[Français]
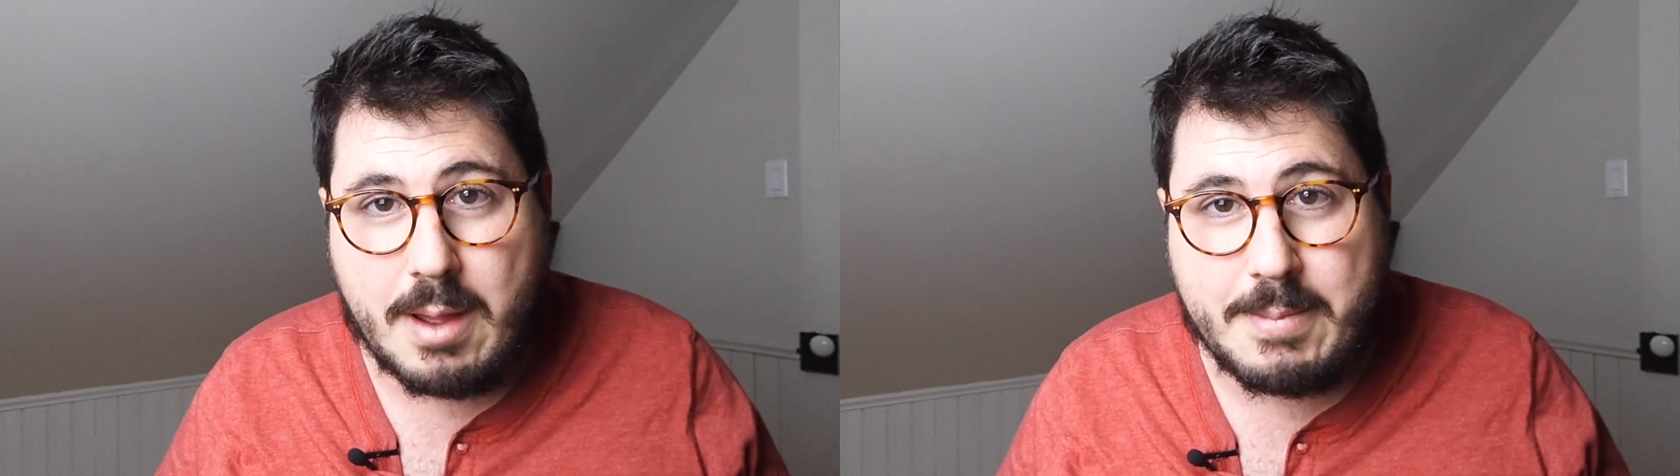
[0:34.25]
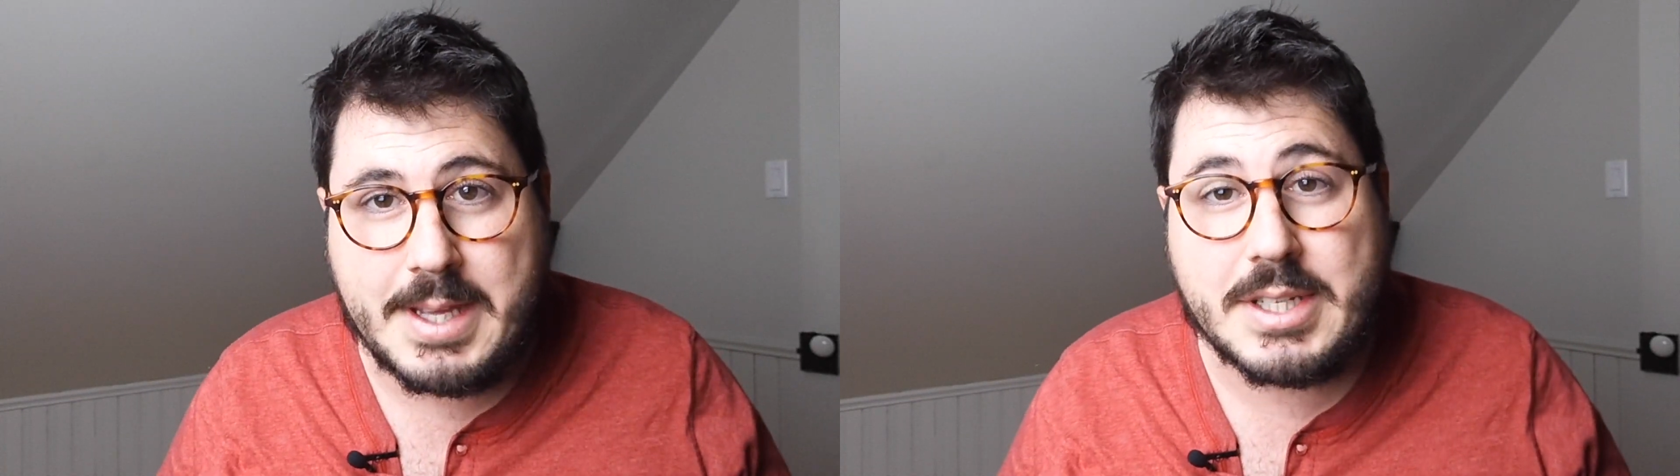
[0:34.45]

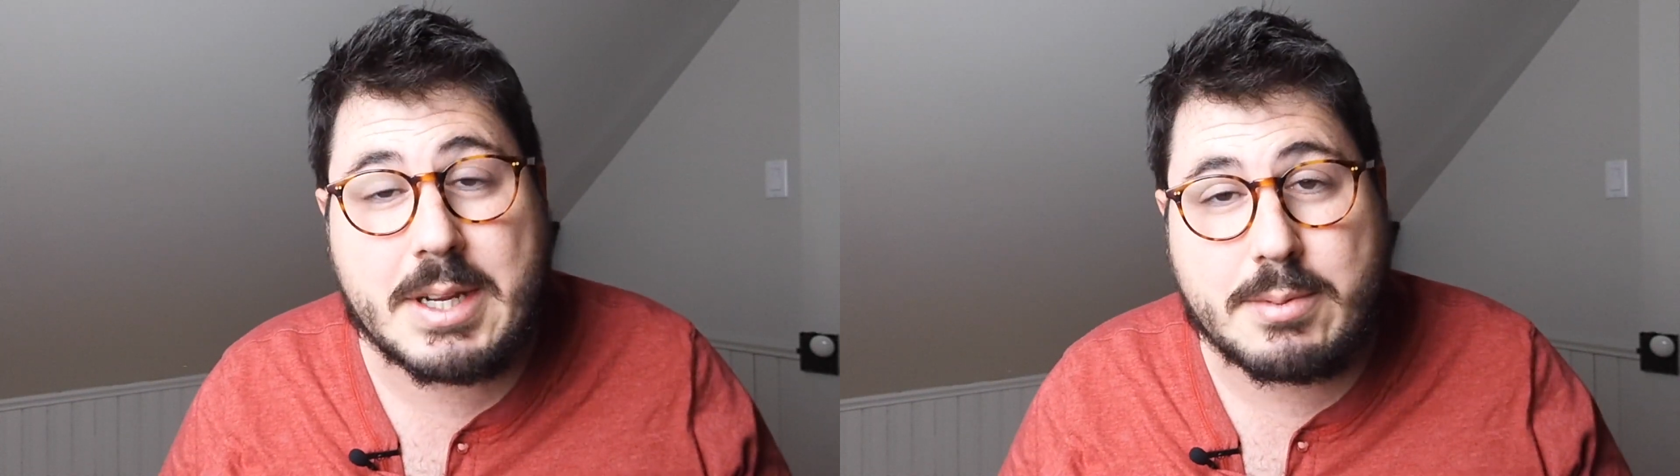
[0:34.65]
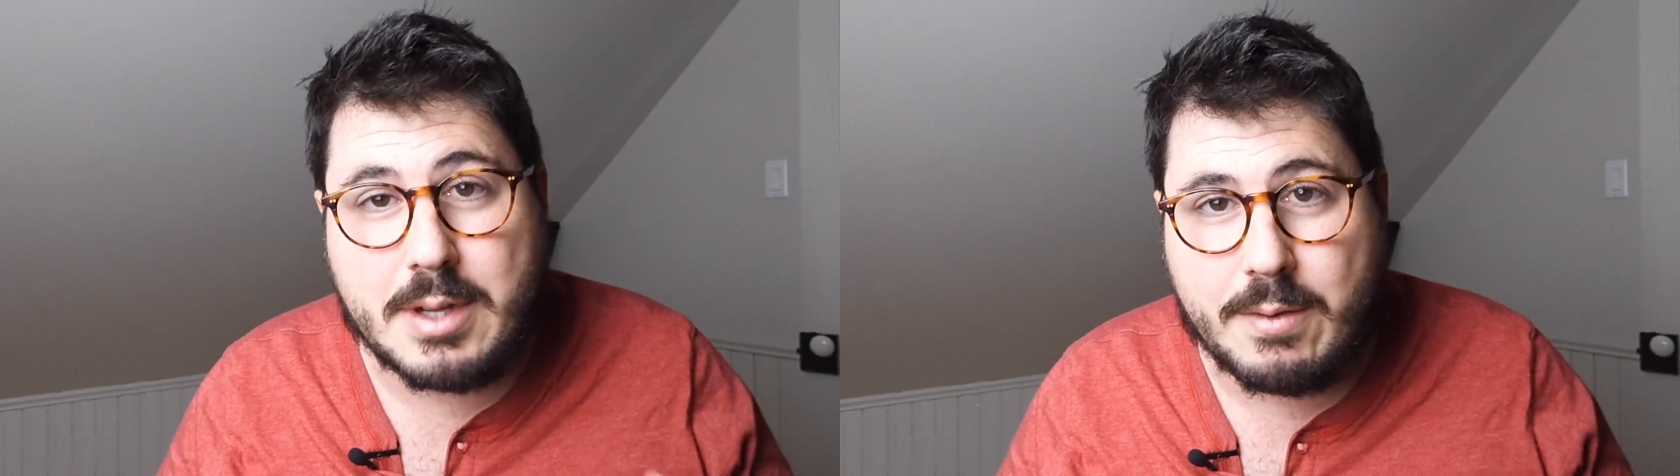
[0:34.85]
Army,
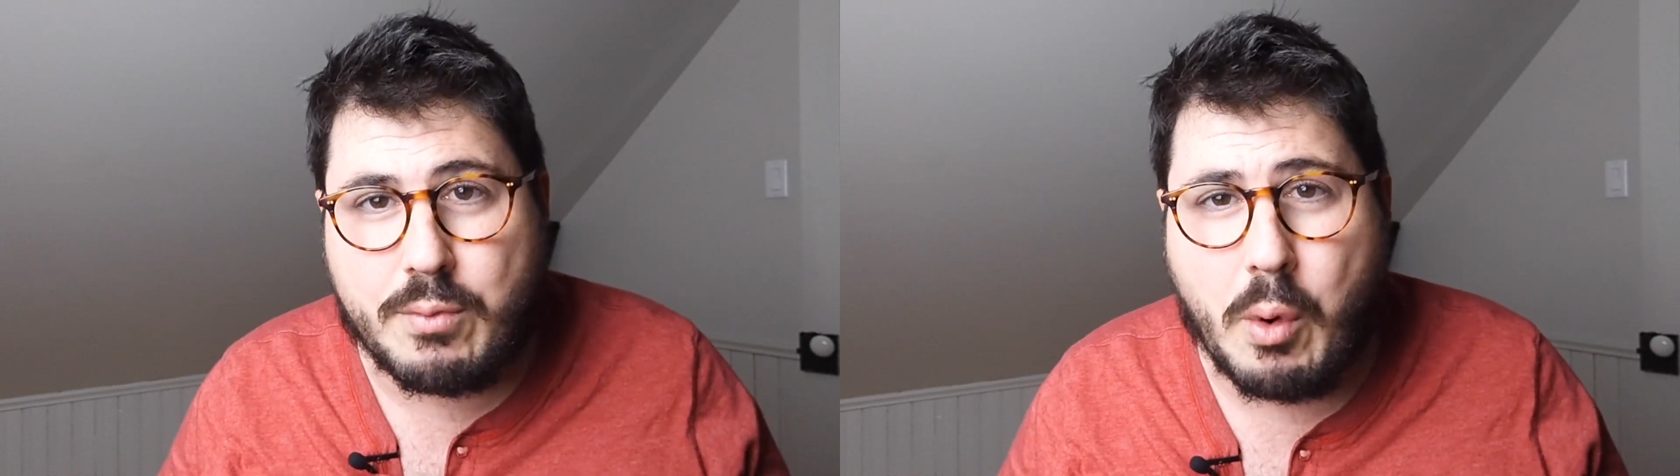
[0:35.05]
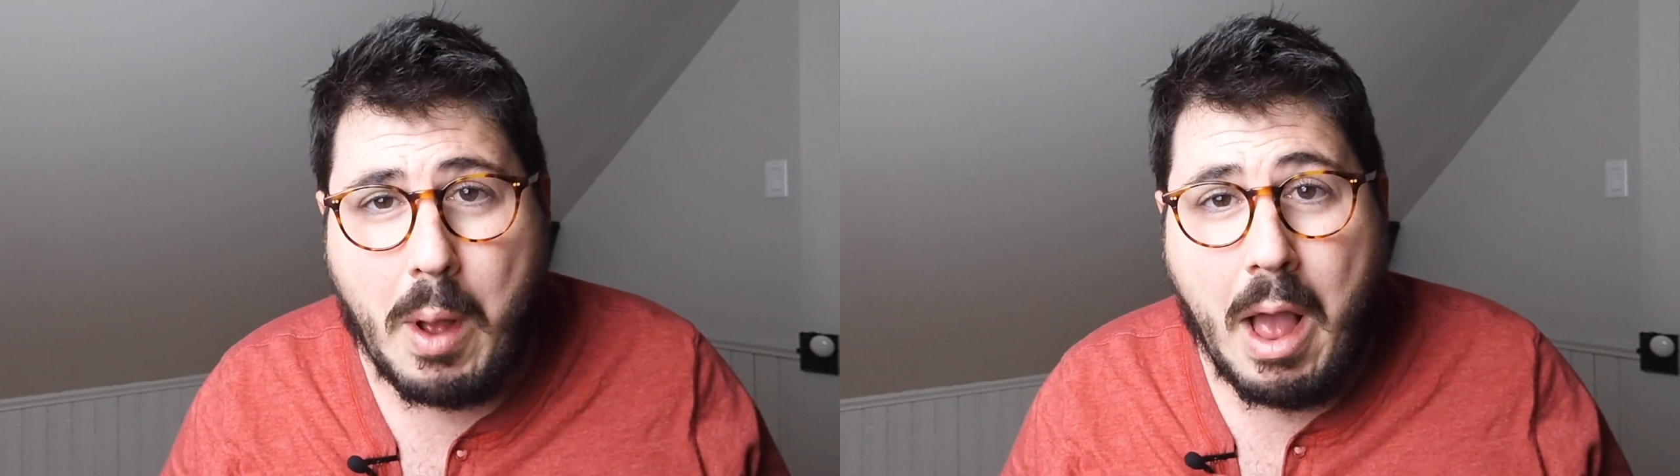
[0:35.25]
j'ai besoin de
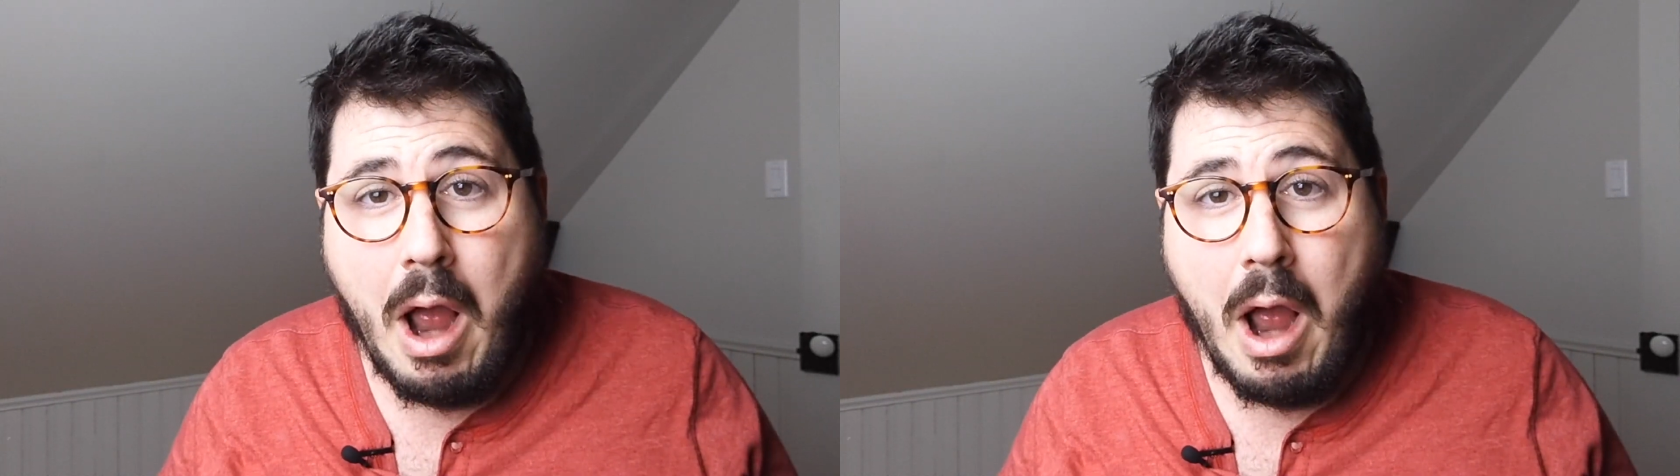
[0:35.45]
vous.